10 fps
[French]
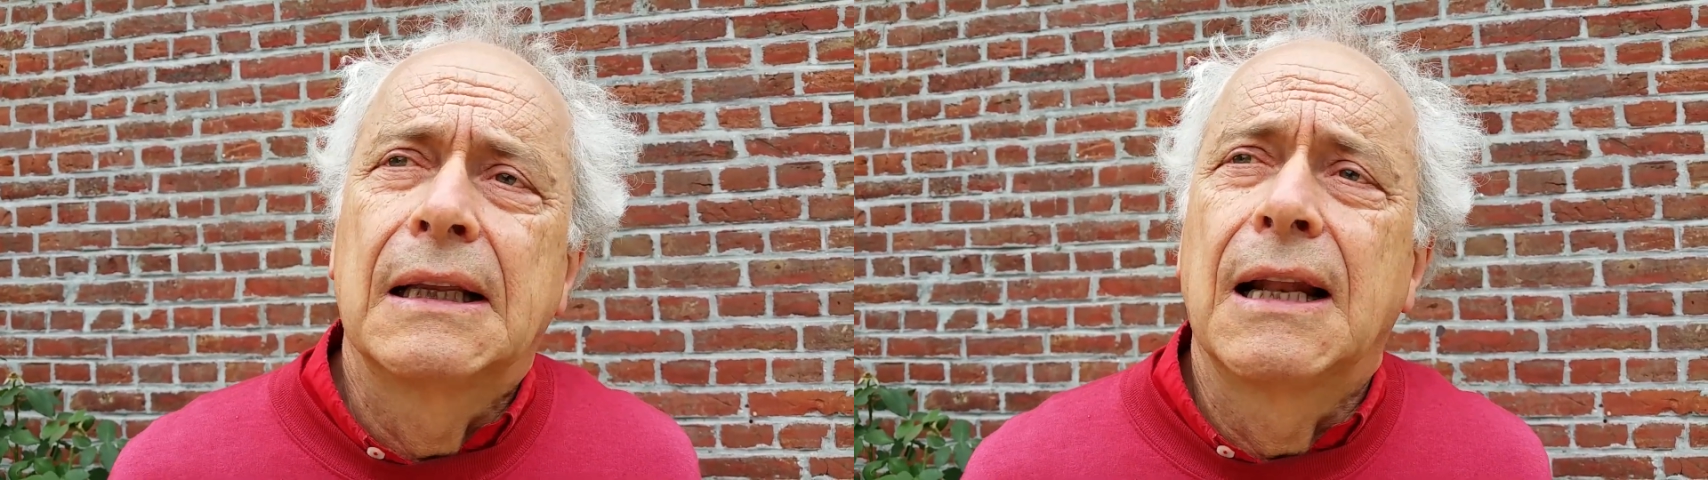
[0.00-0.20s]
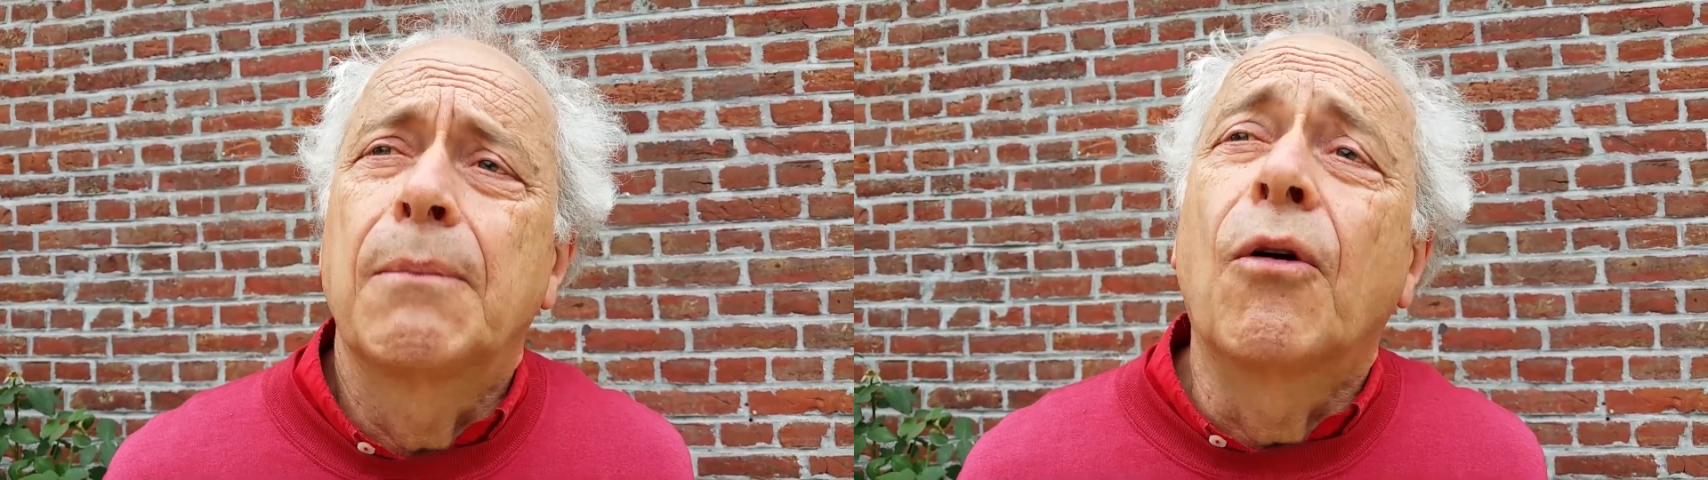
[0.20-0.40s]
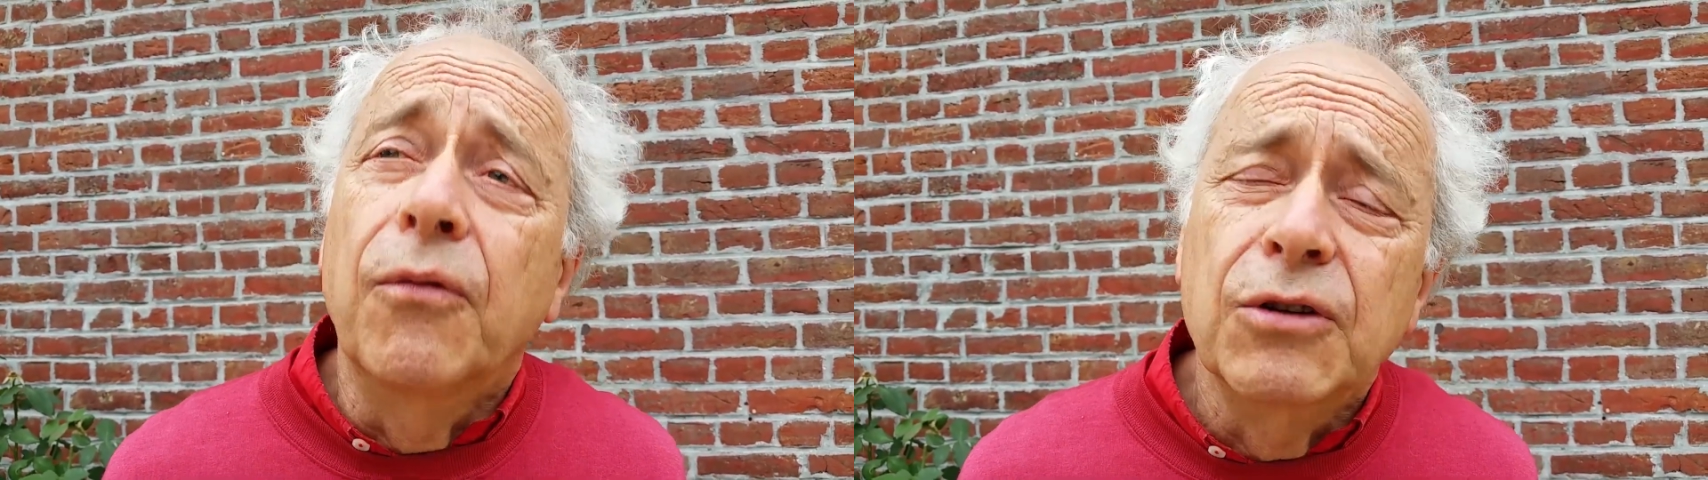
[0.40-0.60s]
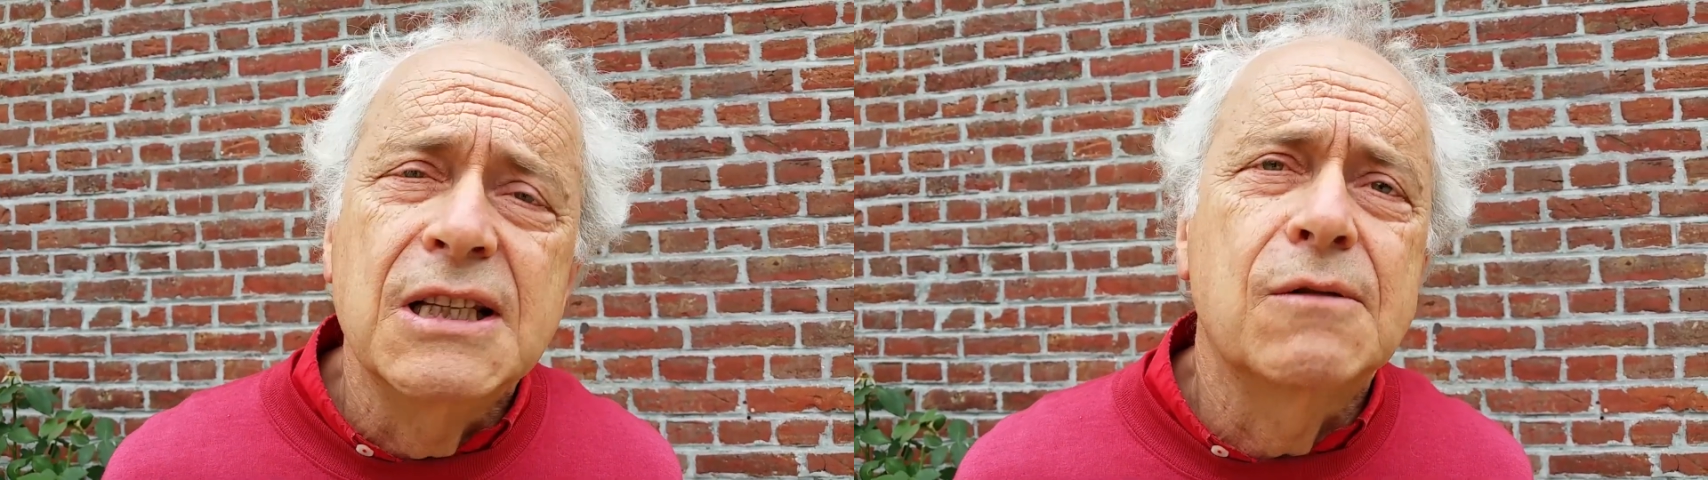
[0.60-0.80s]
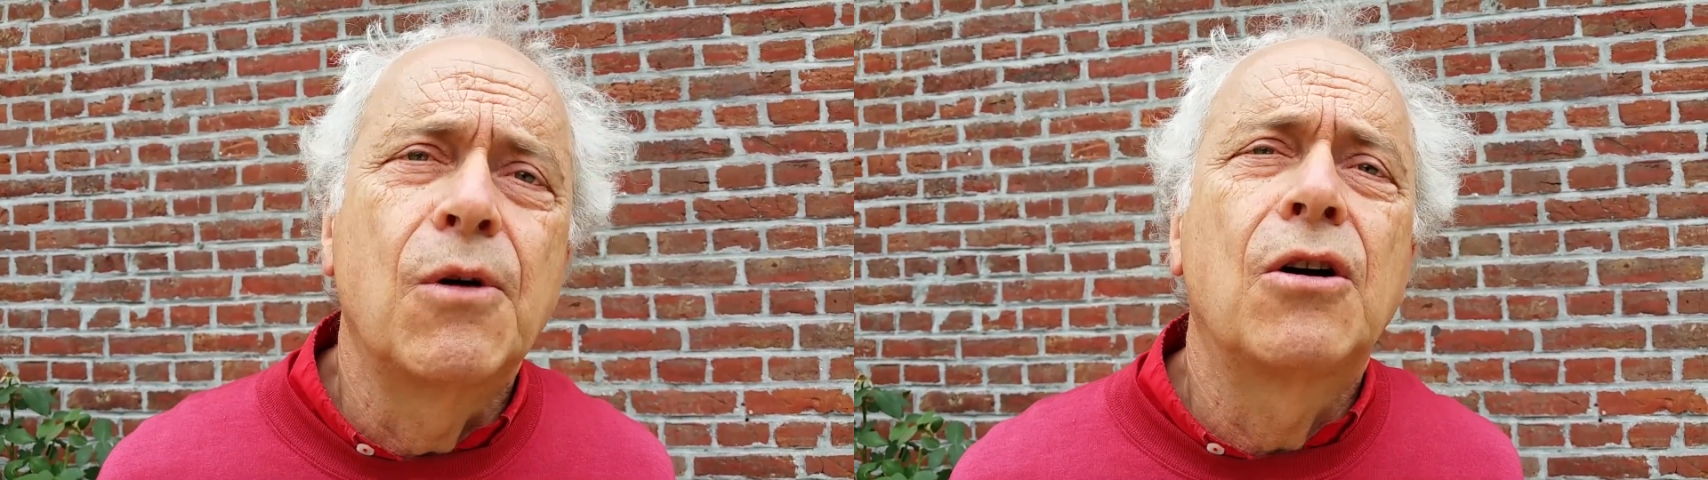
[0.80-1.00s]

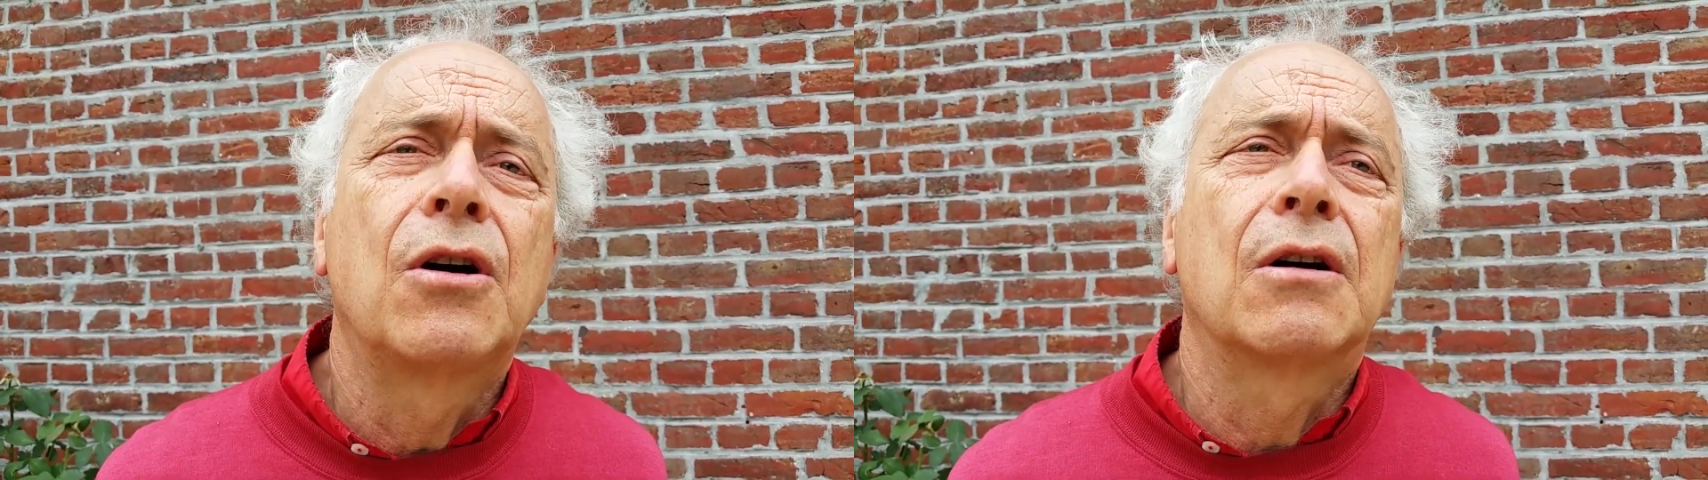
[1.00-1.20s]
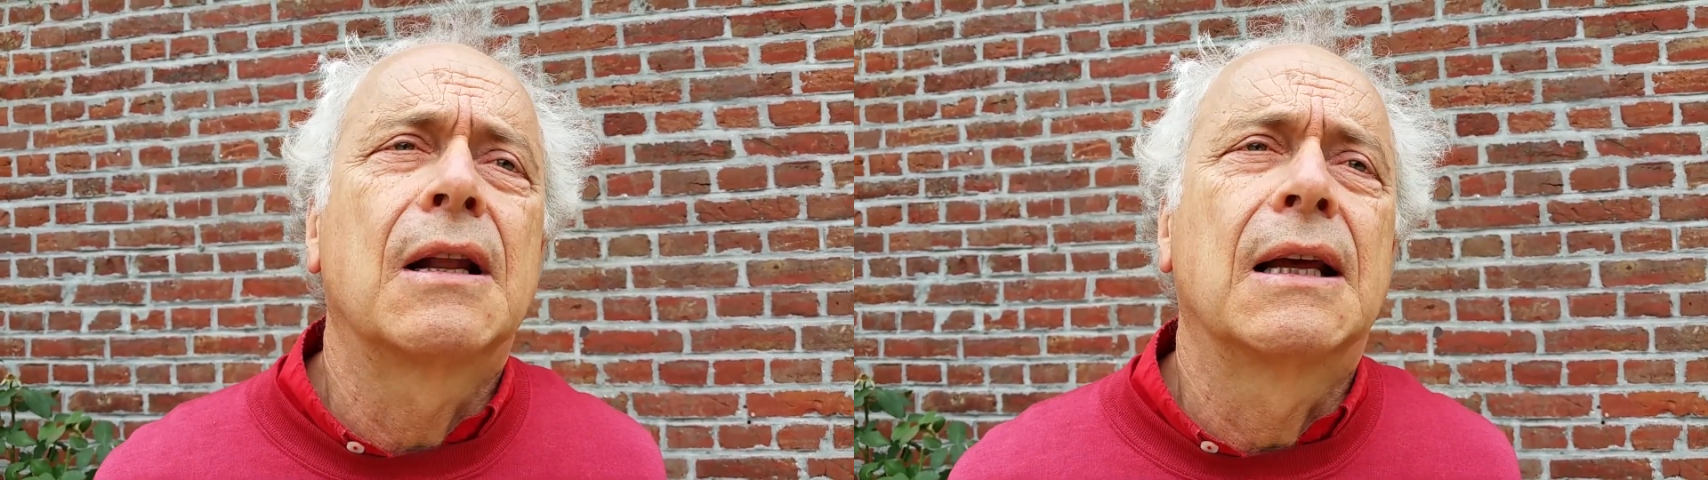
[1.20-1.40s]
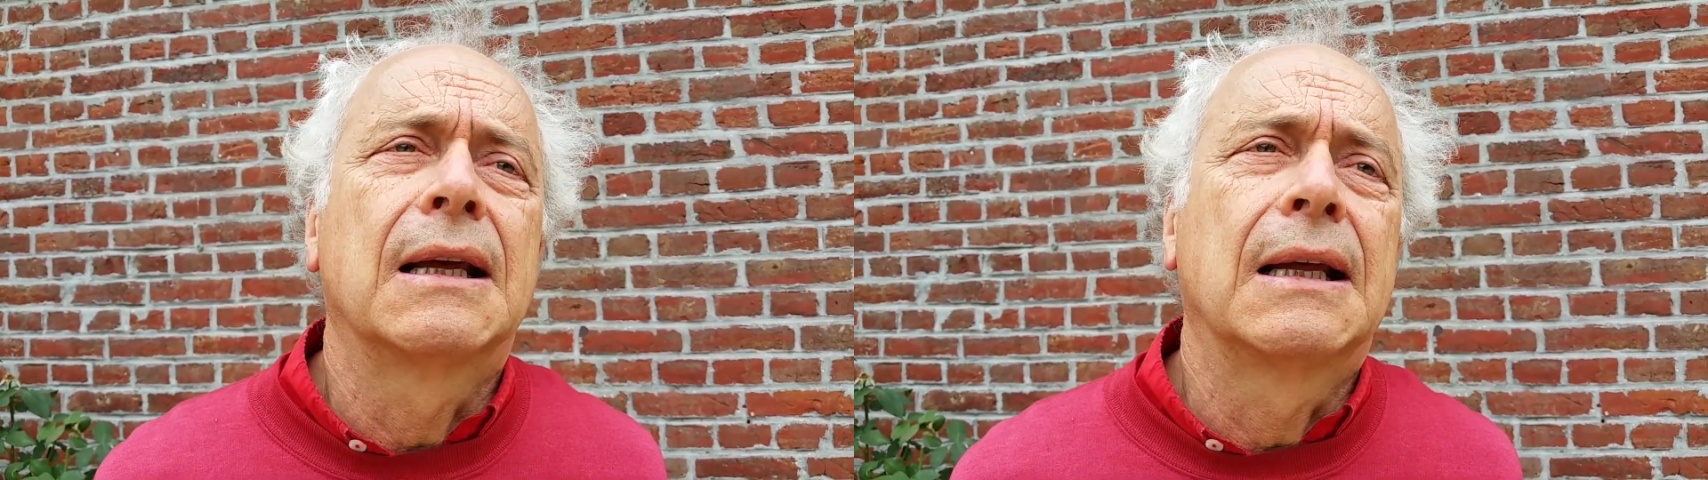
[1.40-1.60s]
l'approfondissement de,